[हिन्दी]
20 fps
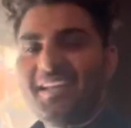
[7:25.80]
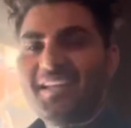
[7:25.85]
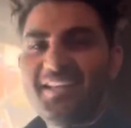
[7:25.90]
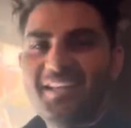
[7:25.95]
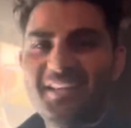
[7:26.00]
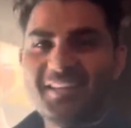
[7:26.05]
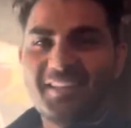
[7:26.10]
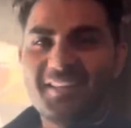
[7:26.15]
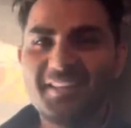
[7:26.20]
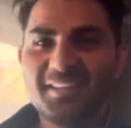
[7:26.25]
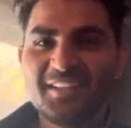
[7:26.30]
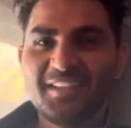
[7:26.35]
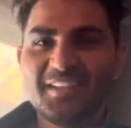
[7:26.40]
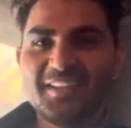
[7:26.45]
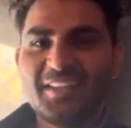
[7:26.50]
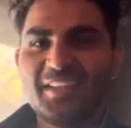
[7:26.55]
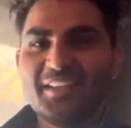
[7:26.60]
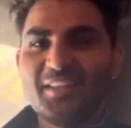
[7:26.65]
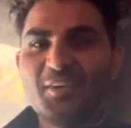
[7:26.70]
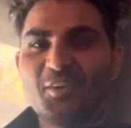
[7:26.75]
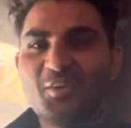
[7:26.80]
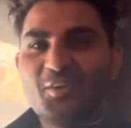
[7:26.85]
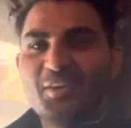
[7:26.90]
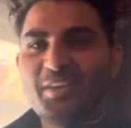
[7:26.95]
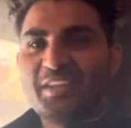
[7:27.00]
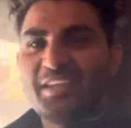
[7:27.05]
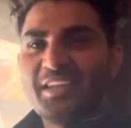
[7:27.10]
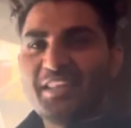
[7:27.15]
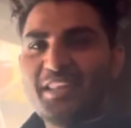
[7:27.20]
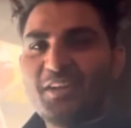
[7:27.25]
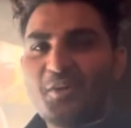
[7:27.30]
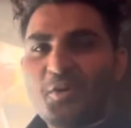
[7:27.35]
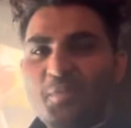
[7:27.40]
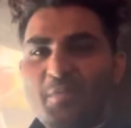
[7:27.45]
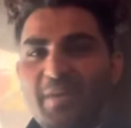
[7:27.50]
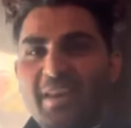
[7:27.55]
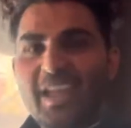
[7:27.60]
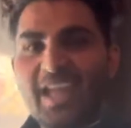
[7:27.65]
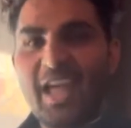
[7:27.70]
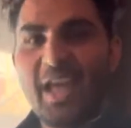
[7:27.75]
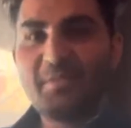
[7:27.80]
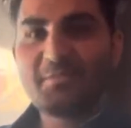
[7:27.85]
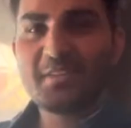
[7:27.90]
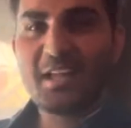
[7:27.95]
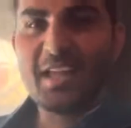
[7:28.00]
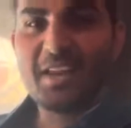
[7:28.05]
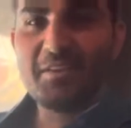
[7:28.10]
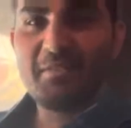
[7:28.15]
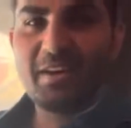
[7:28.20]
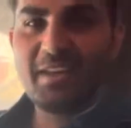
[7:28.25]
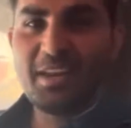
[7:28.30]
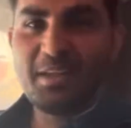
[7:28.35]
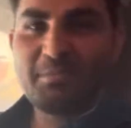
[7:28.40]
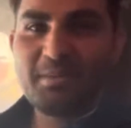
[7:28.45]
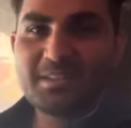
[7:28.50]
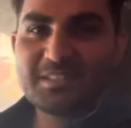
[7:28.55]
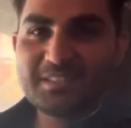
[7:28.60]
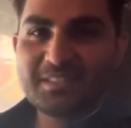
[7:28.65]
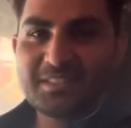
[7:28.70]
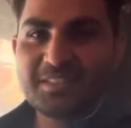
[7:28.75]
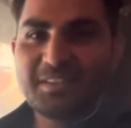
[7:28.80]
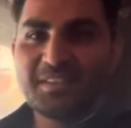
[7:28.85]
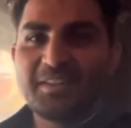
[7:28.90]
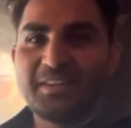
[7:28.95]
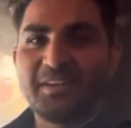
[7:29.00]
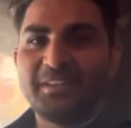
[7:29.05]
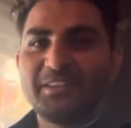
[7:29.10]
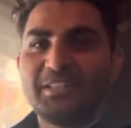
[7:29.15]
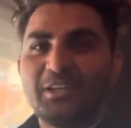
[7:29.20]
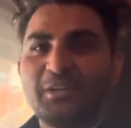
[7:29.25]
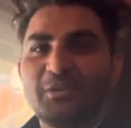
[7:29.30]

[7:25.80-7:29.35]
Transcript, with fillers: है तू ये, देखो, ये देखो मेरे एप्स आने वाले बस हाँ।